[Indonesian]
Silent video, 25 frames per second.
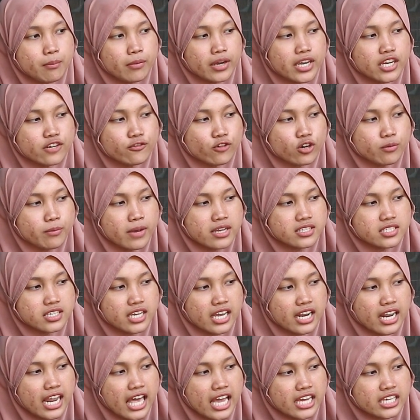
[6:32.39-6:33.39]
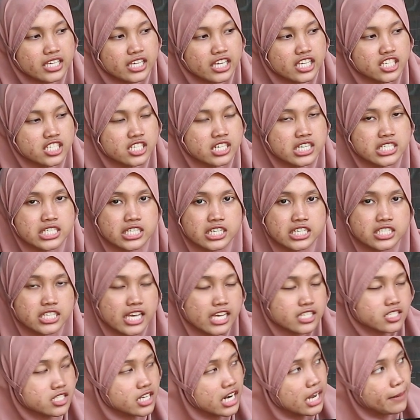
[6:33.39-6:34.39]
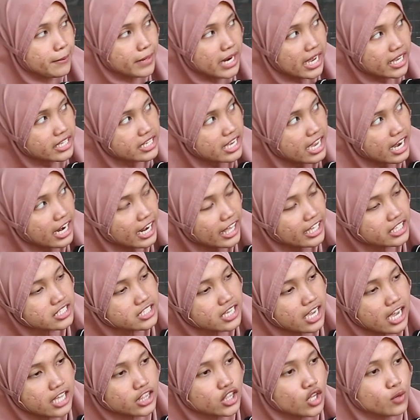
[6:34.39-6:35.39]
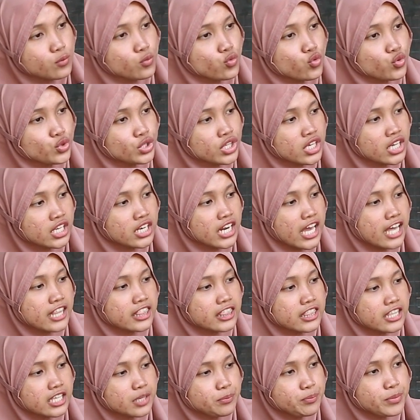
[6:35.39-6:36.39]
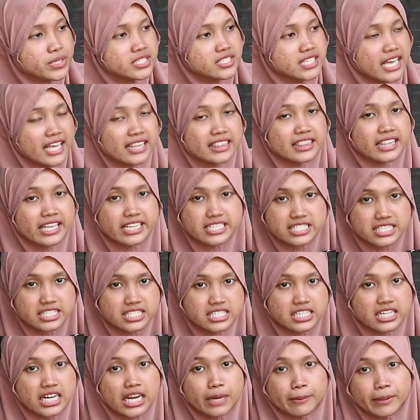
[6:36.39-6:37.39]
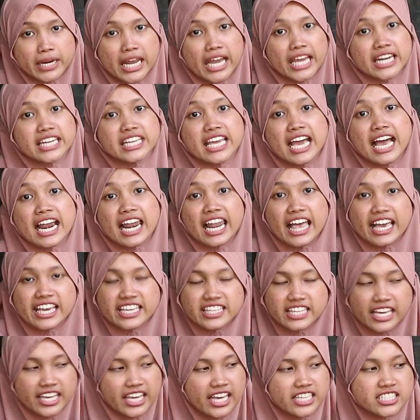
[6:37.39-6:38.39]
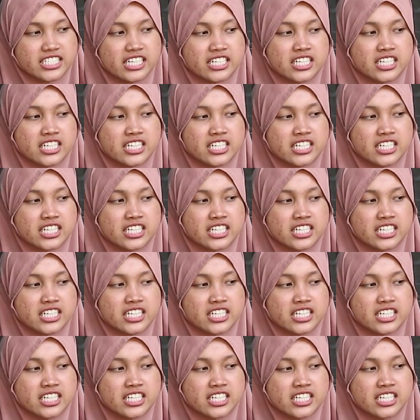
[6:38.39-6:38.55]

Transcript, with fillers: menginformasikan lagi jenis-jenis senapan angin yang lainnya atau mungkin nanti bisa tes senapan angin yang lainnya ya.